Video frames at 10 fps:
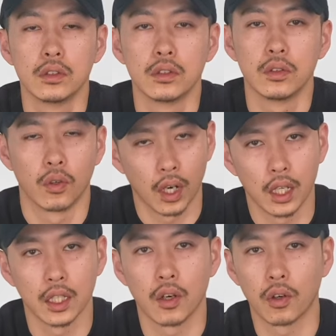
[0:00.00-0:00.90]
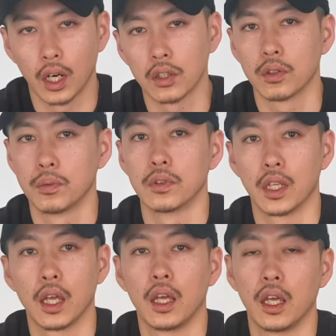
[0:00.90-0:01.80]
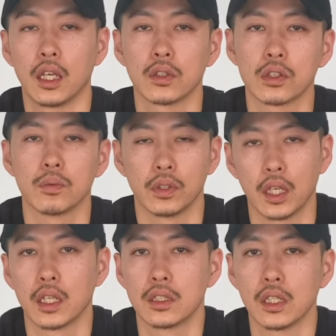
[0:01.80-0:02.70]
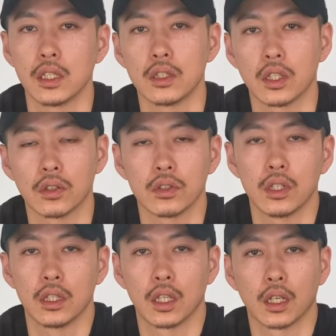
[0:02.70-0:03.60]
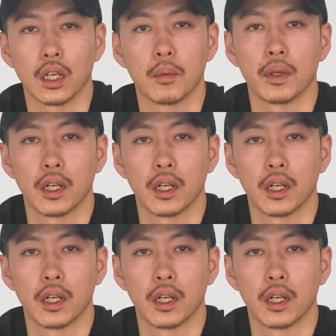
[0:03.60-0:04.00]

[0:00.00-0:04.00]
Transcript: 動画何個かあると思うんで、えー、そっちもね是非チェックしていただければ